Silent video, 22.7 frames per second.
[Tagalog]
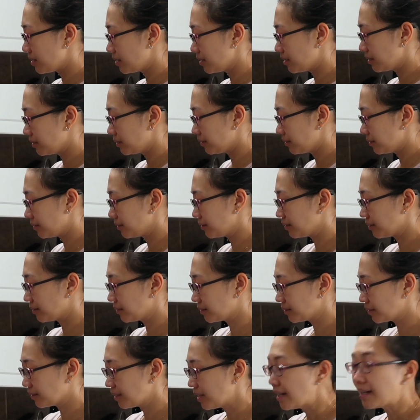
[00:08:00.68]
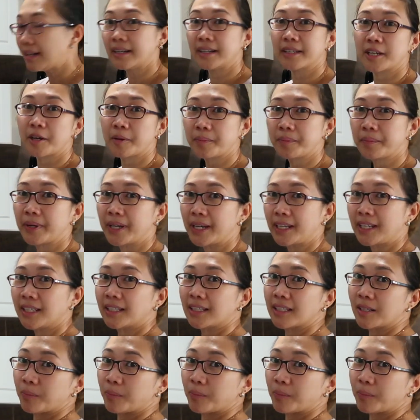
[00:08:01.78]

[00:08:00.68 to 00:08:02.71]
uh, ah, yep, mainit